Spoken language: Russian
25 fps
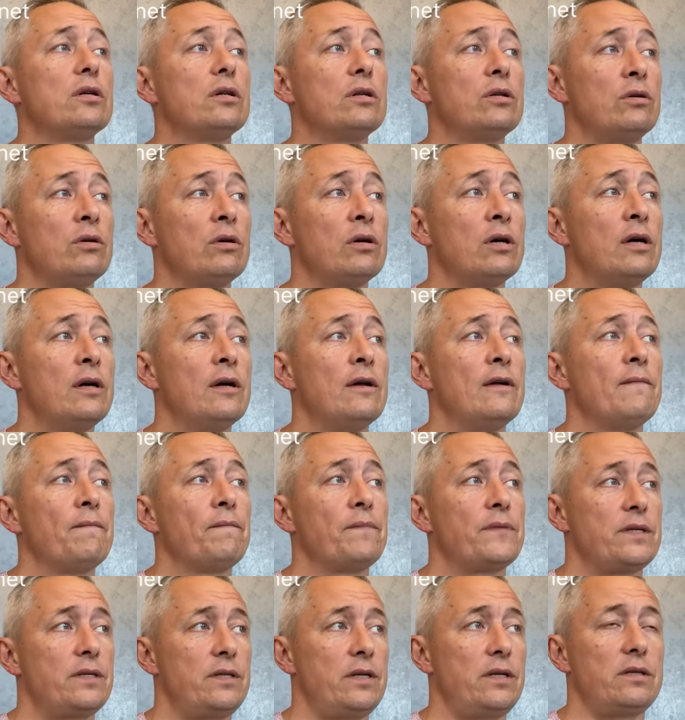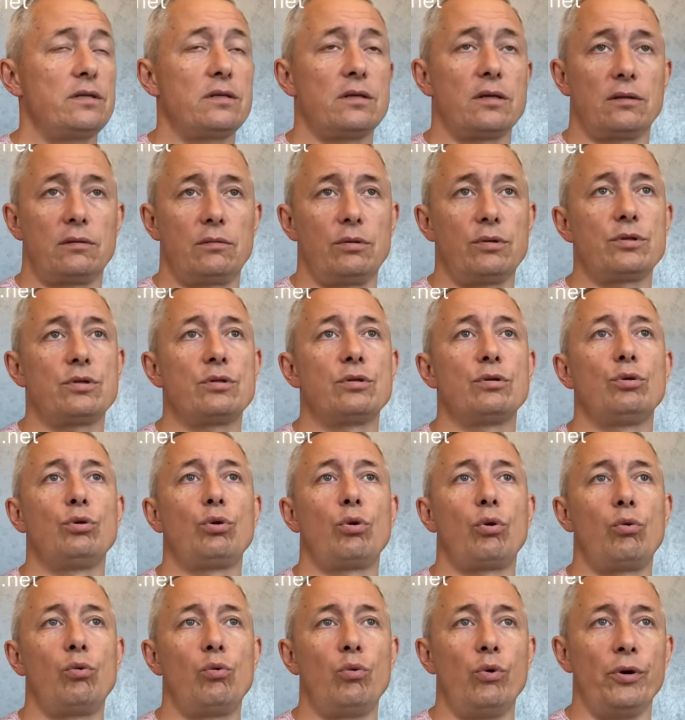но здесь, соответственно,
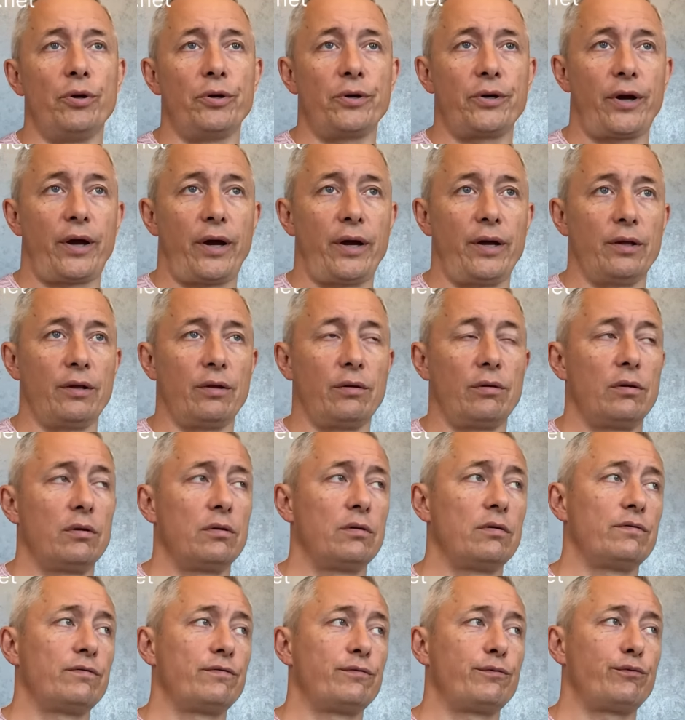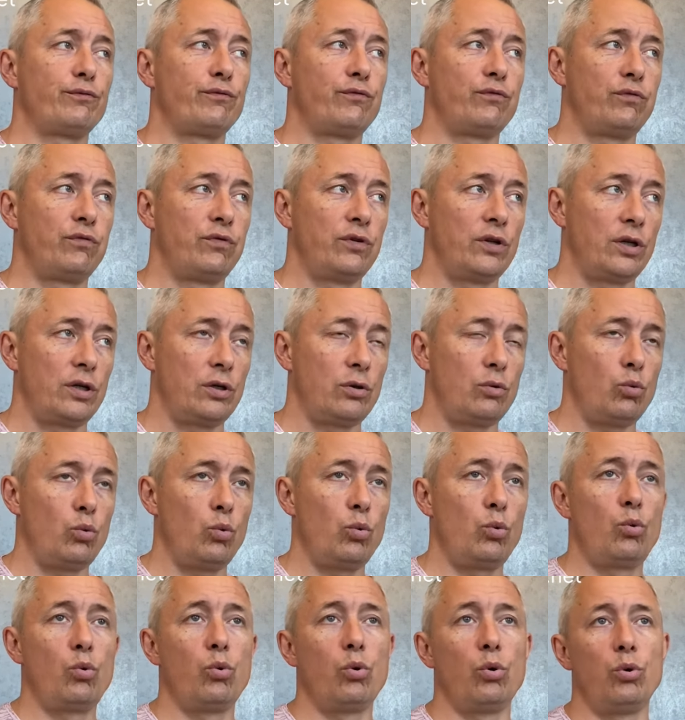другой крен. В
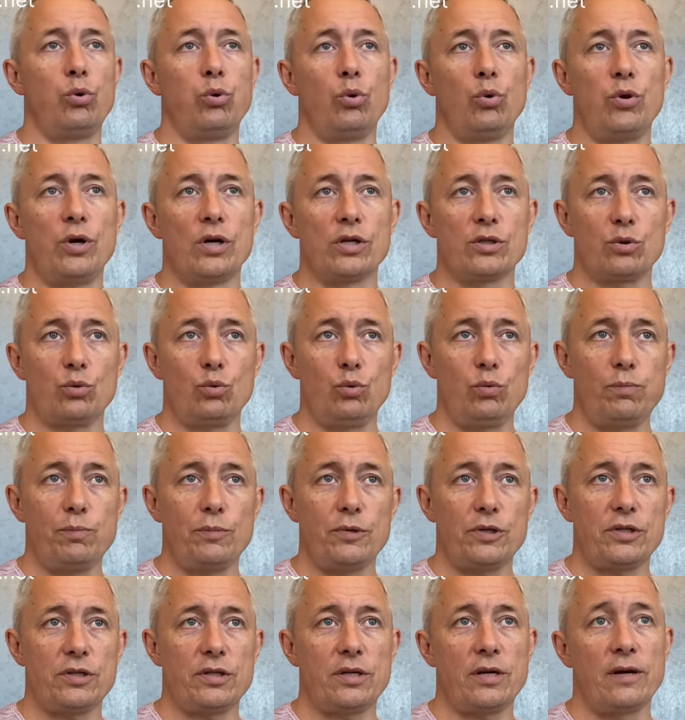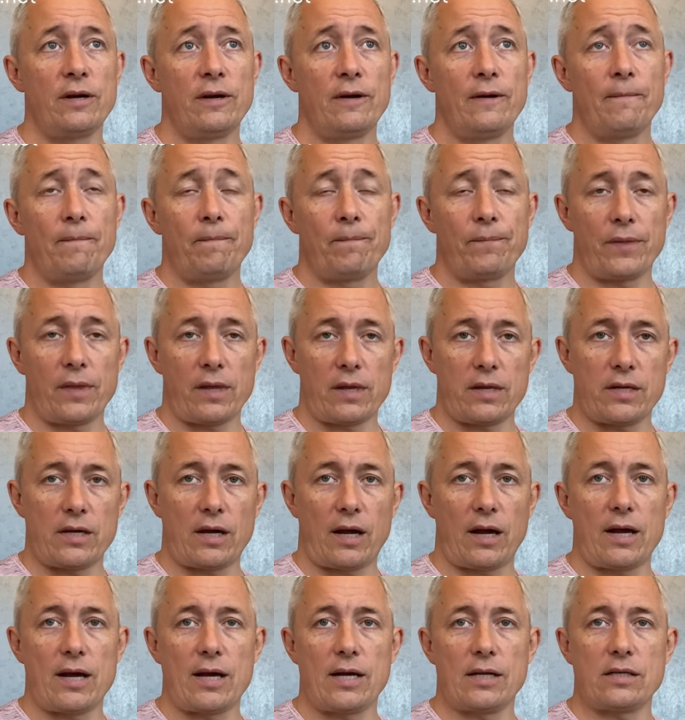угоду доступности
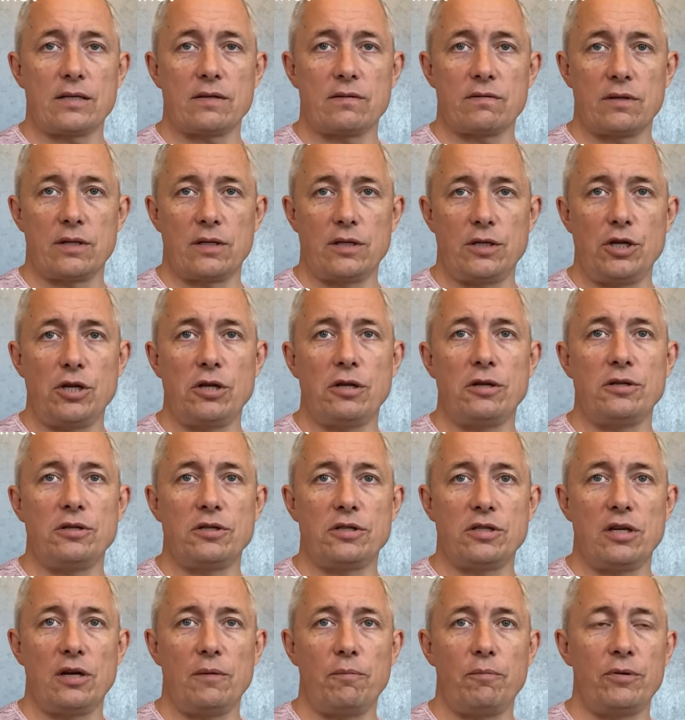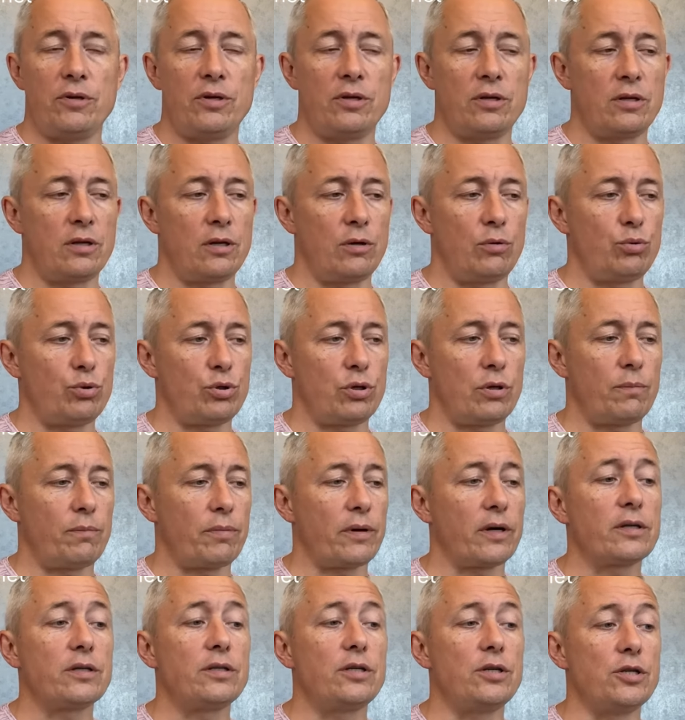теряется в значительной степени
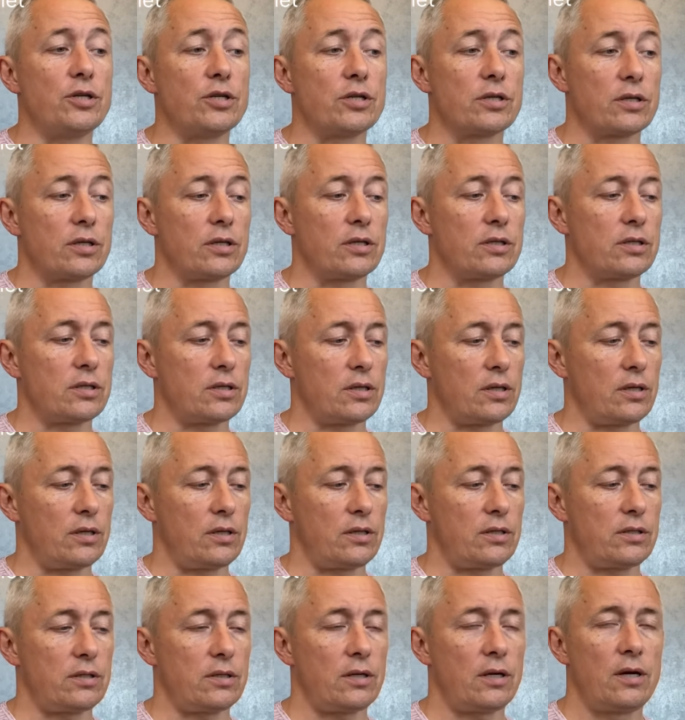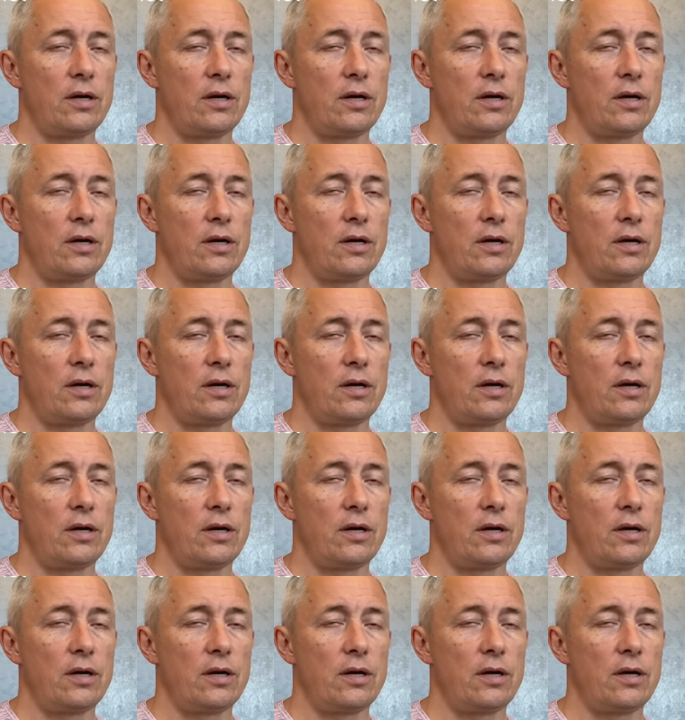научно-практическая ценность.